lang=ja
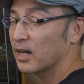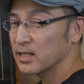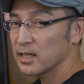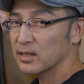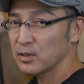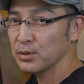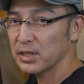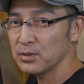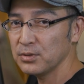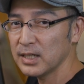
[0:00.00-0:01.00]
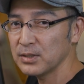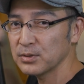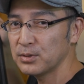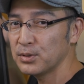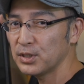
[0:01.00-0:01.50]
飾っておけるぐらいの
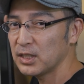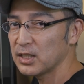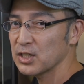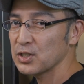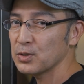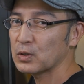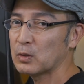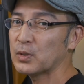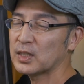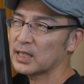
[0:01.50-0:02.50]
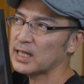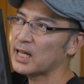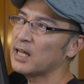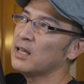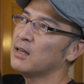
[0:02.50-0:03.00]
クオリティにしようと思った
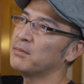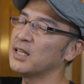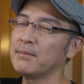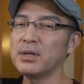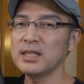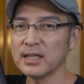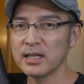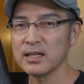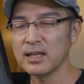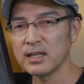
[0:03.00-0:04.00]
ら、やっぱりね、